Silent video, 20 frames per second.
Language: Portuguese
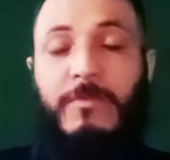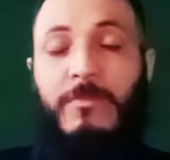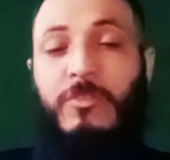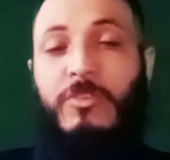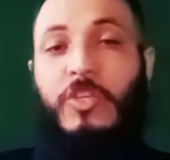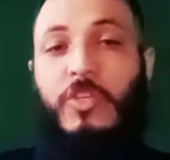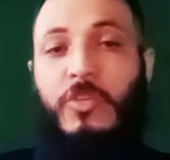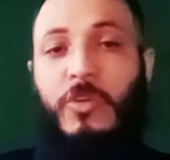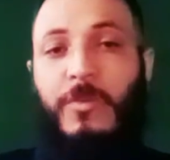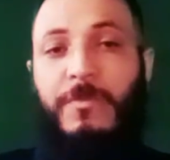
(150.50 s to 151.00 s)
no
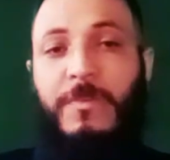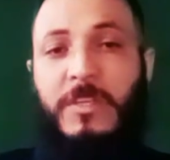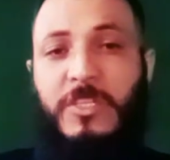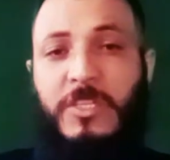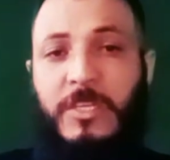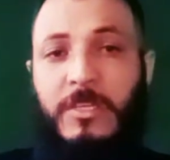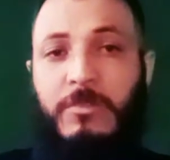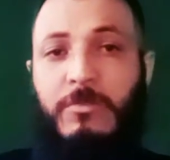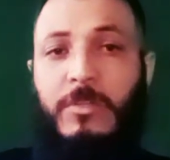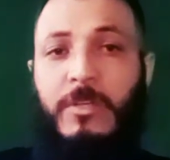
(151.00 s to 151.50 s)
livro de
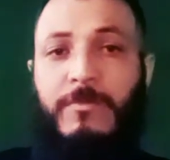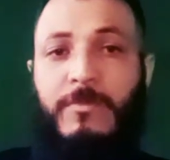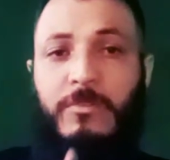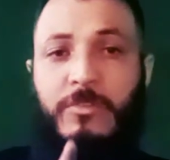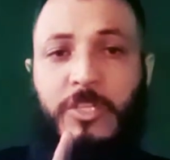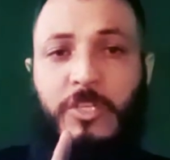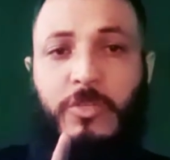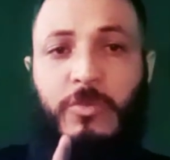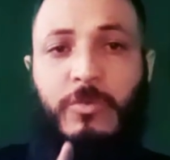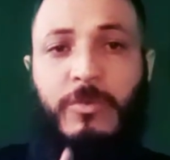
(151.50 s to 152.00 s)
Shoftim, no
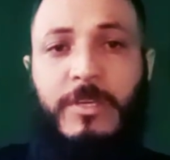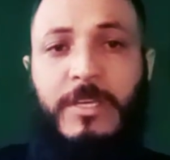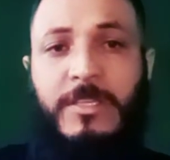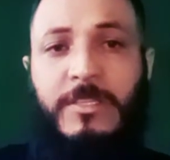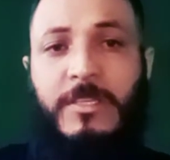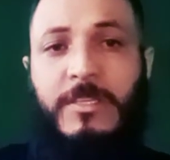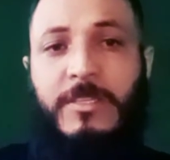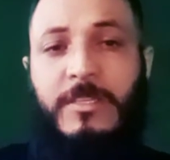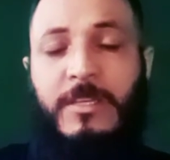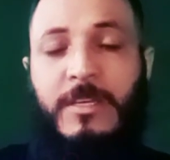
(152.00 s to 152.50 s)
livro de
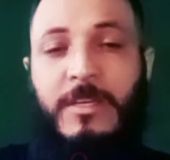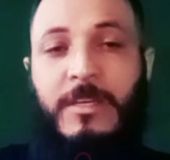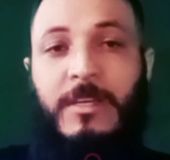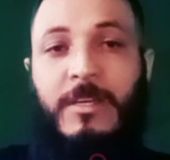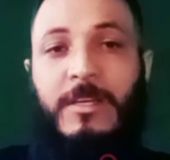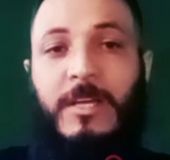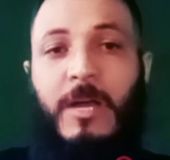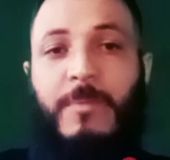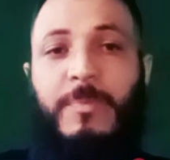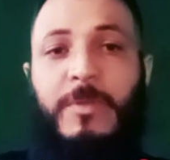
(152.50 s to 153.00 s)
Juízes,
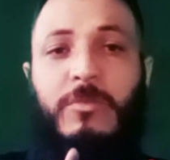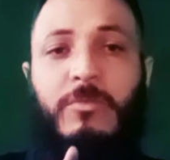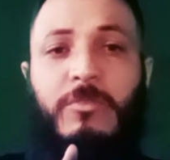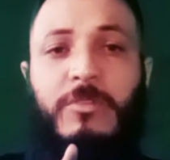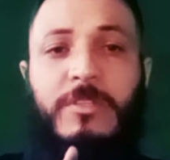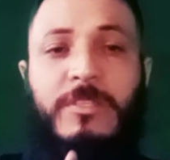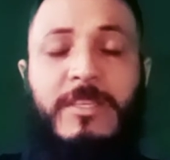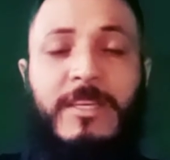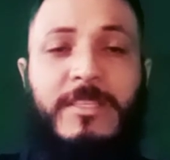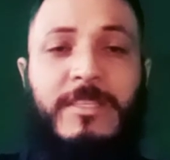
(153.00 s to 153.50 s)

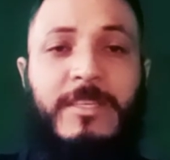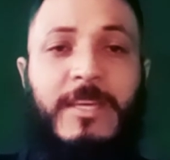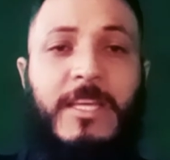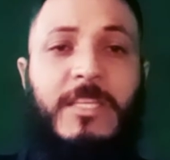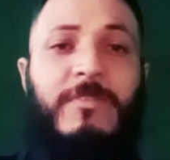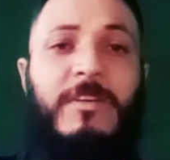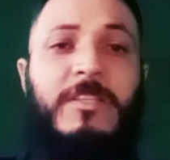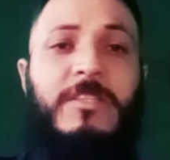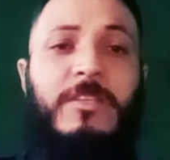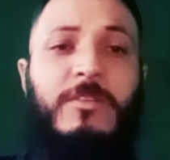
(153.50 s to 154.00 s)
capítulo
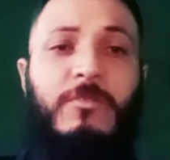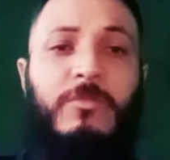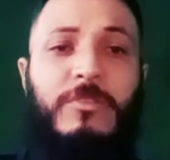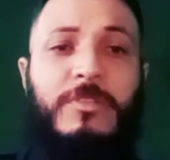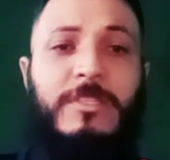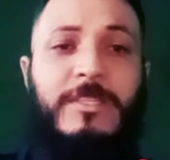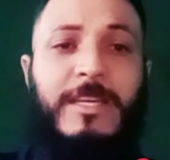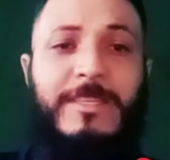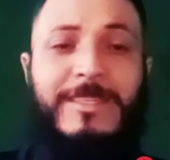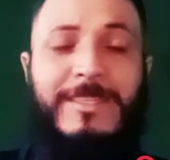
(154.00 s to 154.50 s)
16,
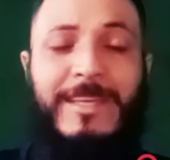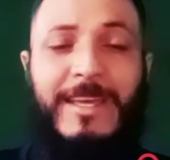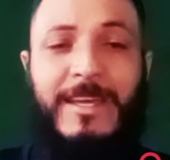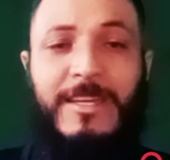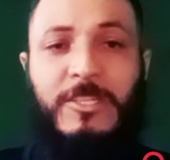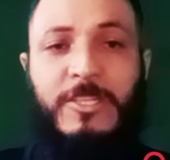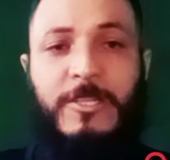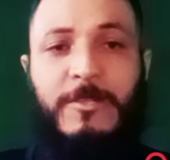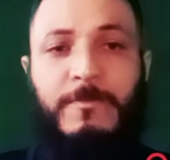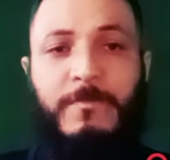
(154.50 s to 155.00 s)
versículo
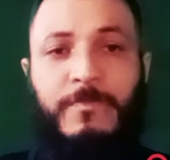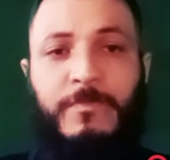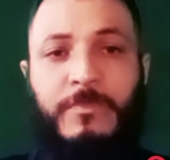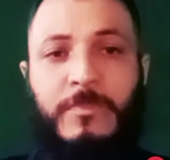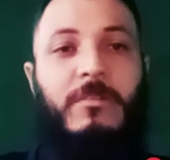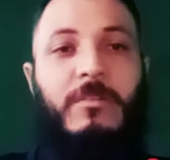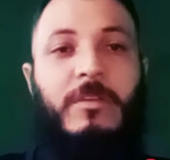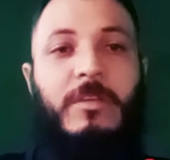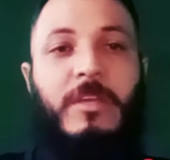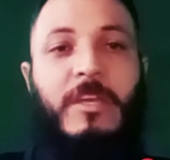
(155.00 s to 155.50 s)
17.
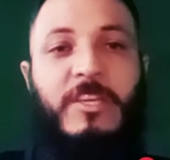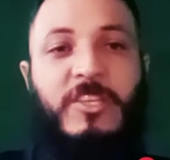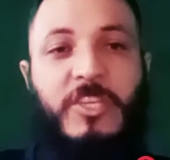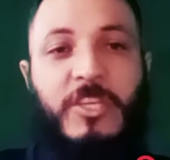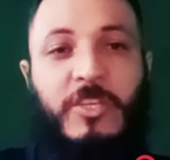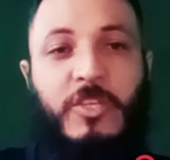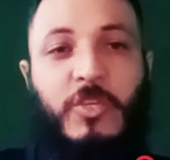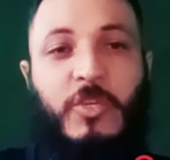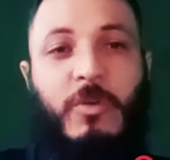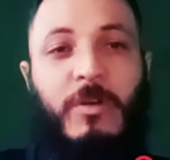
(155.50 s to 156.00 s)
Este
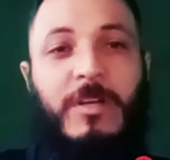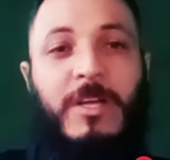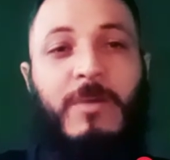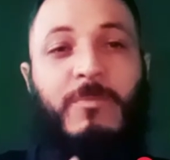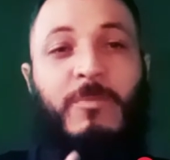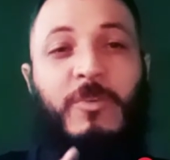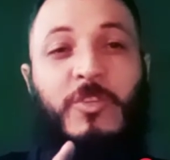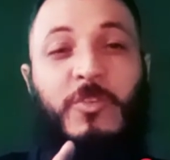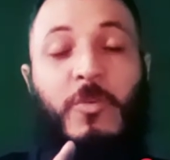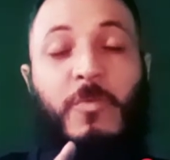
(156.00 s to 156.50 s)
inchão
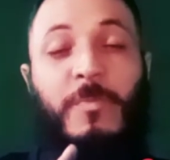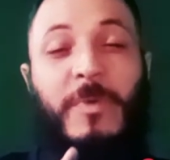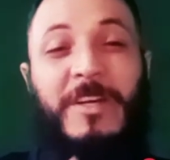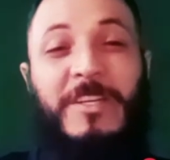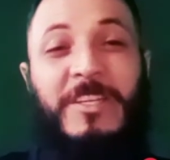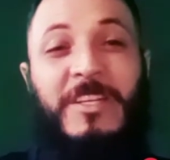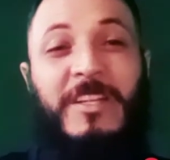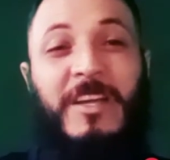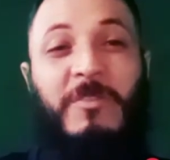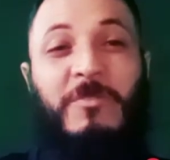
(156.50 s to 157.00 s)
acabou de
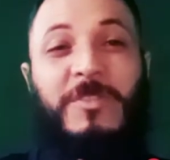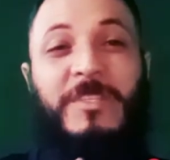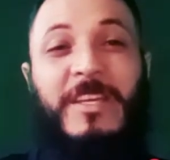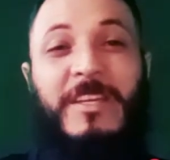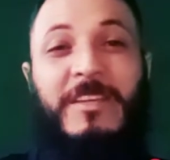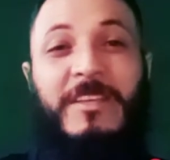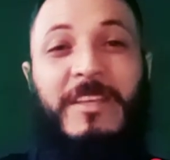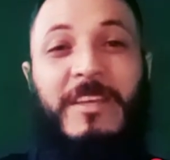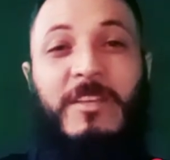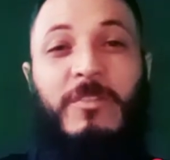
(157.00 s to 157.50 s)
compartilhar um
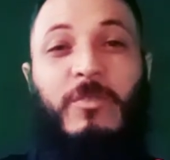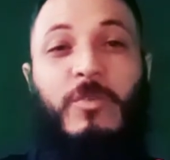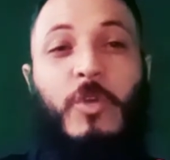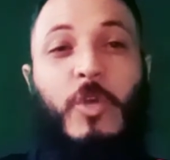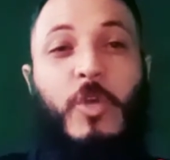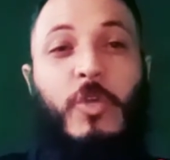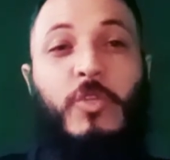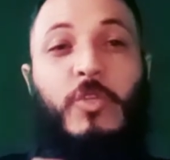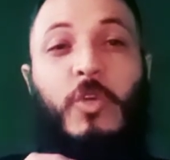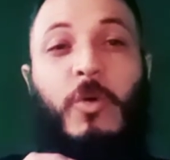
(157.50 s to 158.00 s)
segredo.
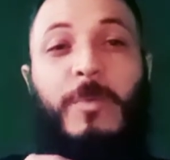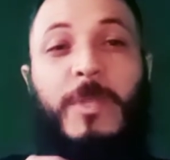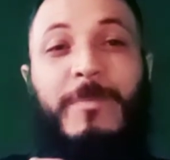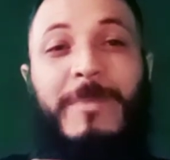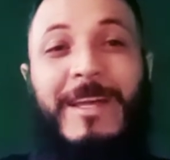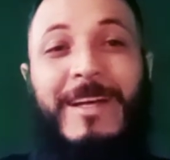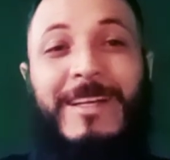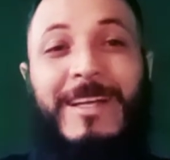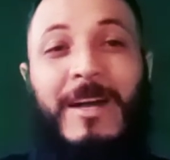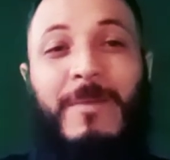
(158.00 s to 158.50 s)
Sobre
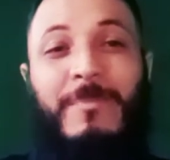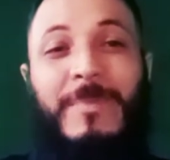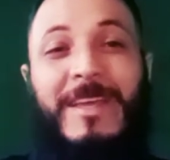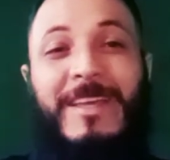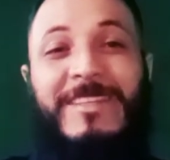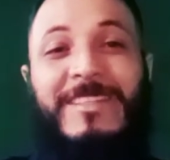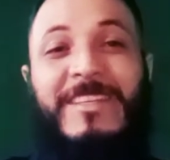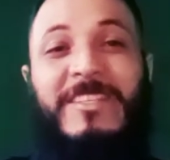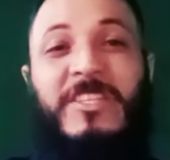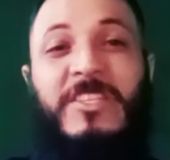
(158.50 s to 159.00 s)
minha
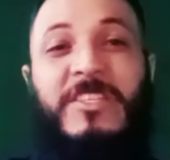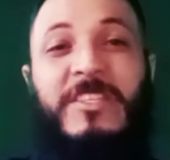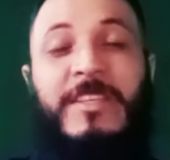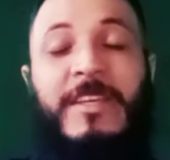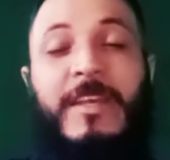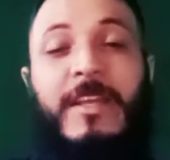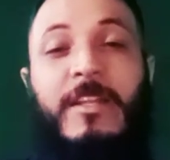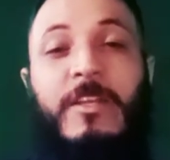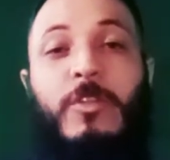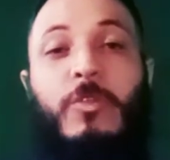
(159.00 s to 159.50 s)
cabeça, disse
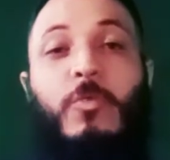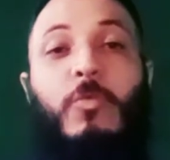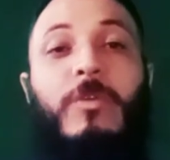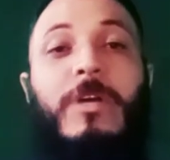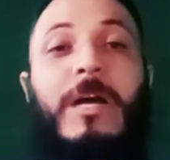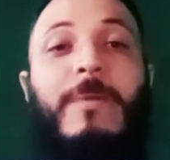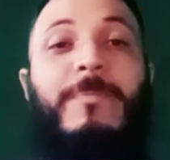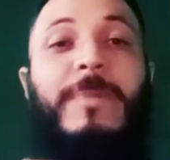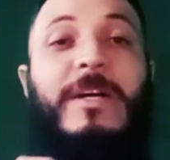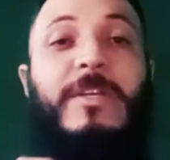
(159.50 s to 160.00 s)
ele,
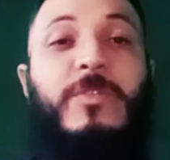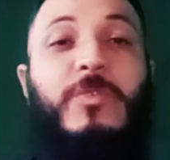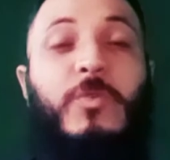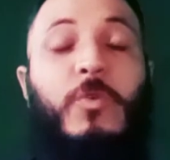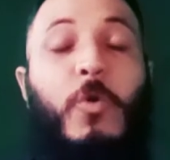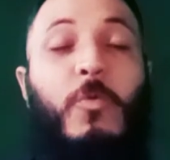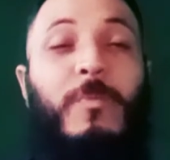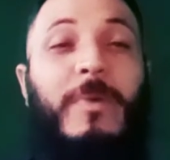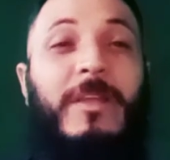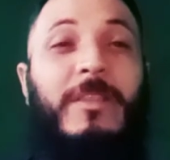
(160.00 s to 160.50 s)
nunca
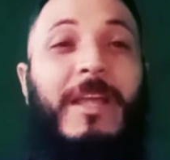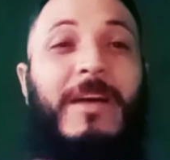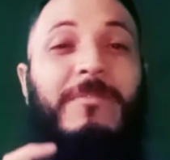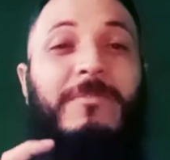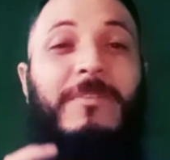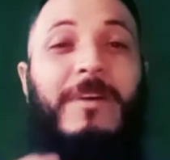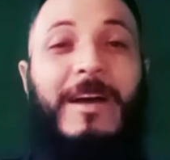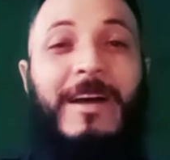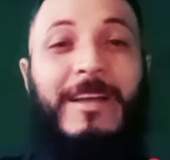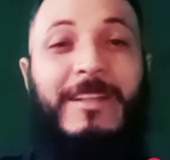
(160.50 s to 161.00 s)
passou uma
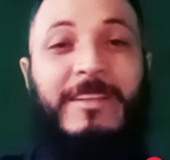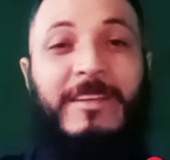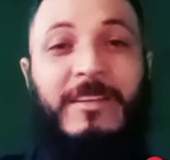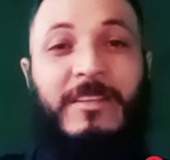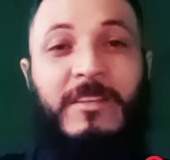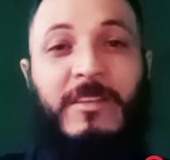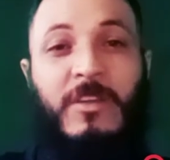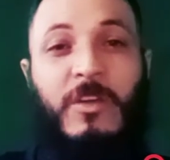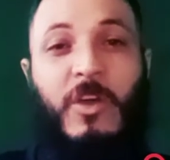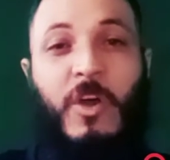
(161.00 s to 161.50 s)
navalha,
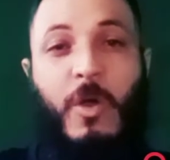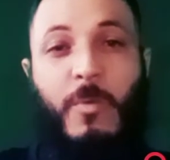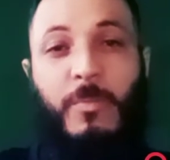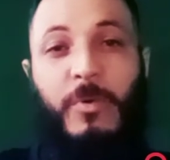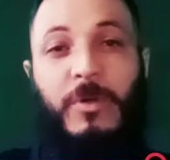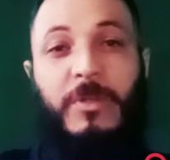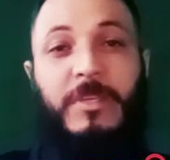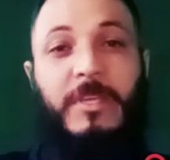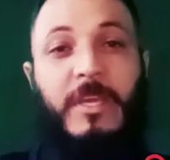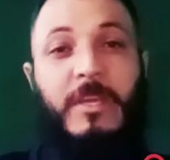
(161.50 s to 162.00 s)

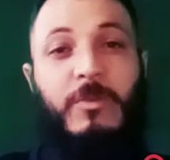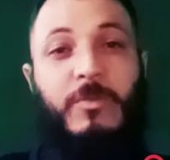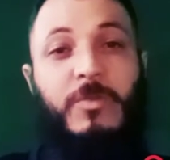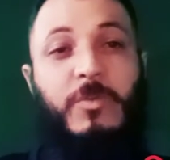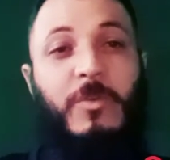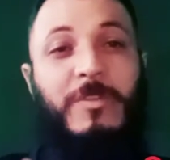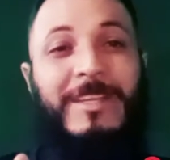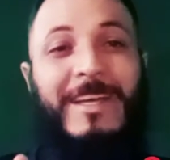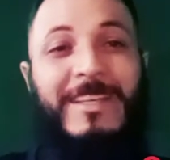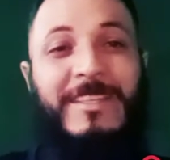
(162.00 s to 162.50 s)
porque eu
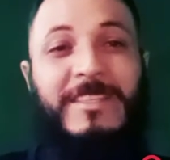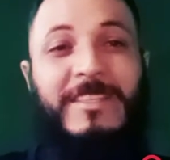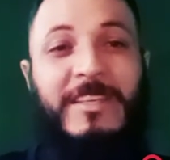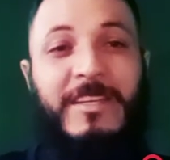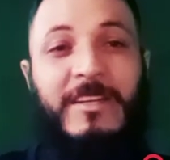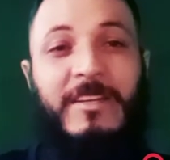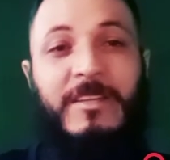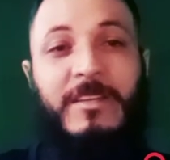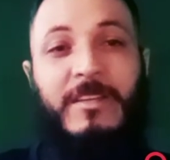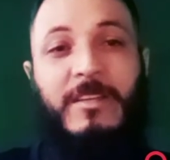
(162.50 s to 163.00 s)
sou
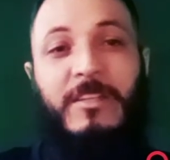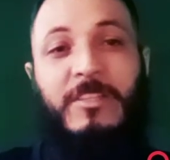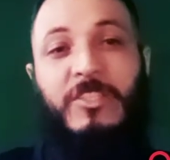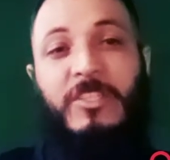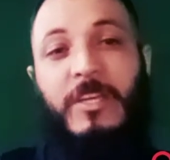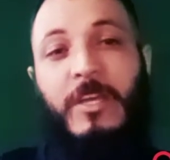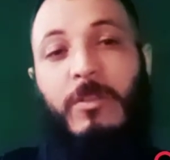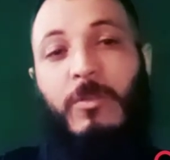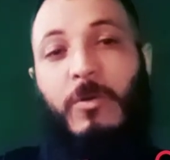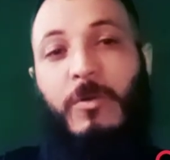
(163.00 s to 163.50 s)
Nazir
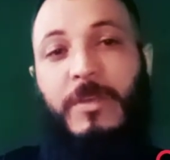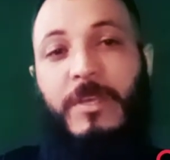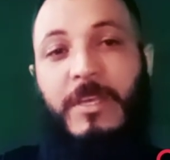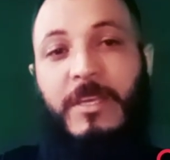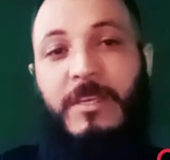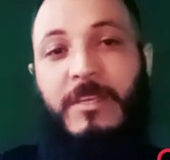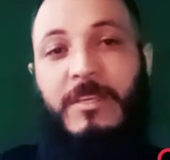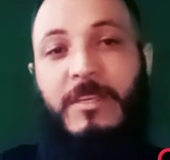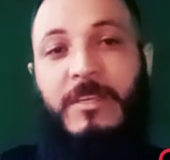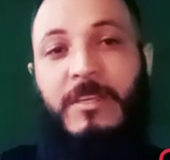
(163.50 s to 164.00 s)
de
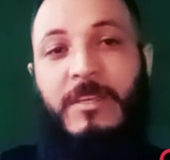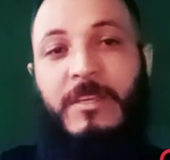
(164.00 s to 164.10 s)
Elohim.